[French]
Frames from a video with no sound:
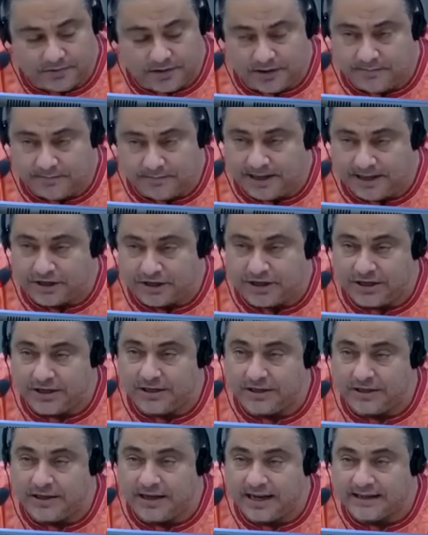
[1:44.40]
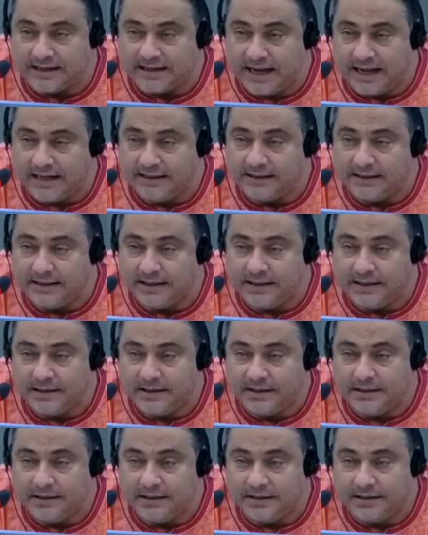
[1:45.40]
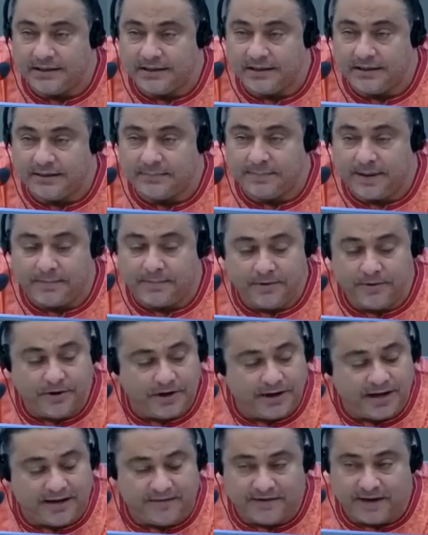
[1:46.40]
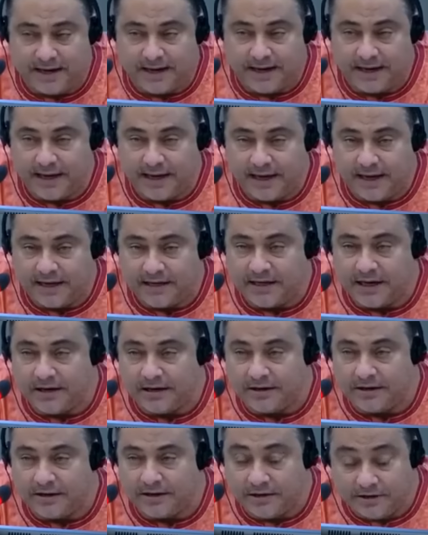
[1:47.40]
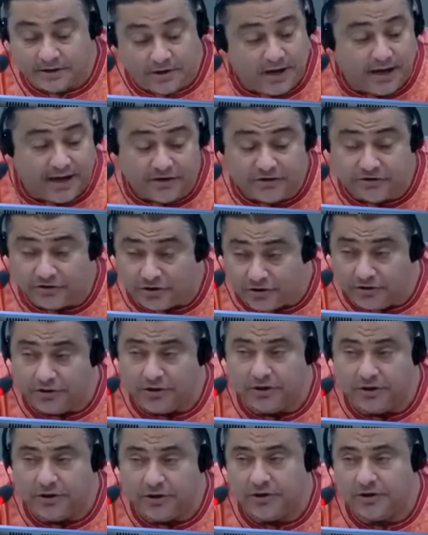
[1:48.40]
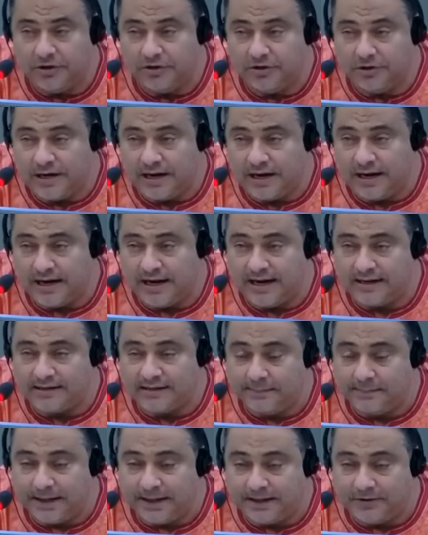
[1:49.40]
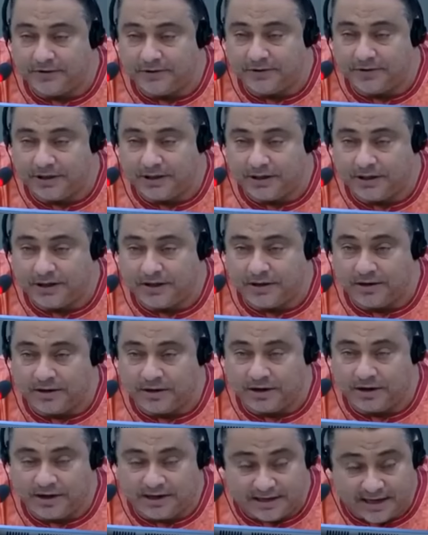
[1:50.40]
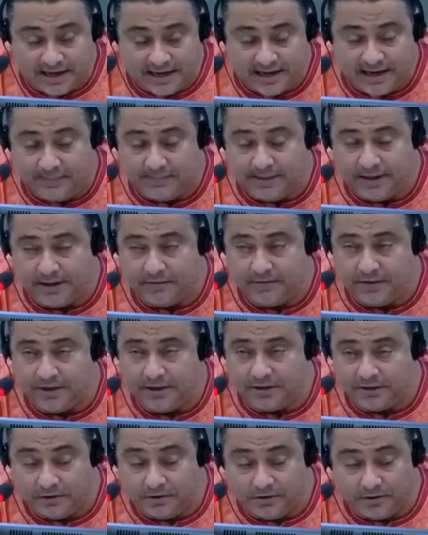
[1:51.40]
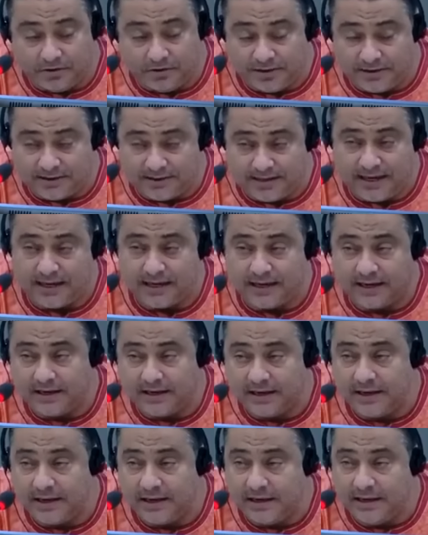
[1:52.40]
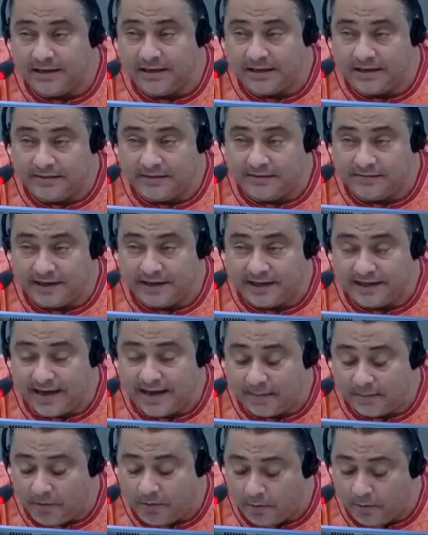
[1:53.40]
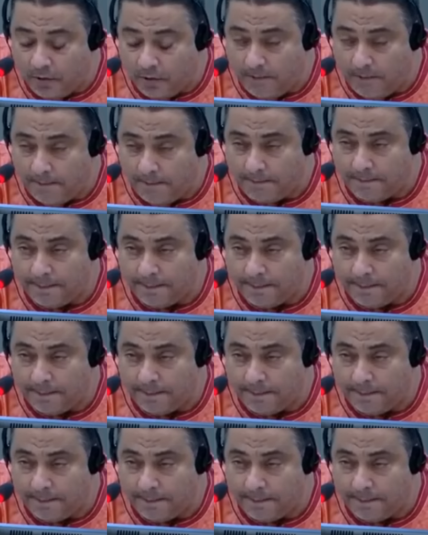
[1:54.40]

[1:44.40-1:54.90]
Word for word: d'une bâchée 4 4 Et parmi eux, il y avait un des leaders, un jeune de la Galaxie patriotique qui était là, mais lui, je le connaissais, qui venait d'Abobo.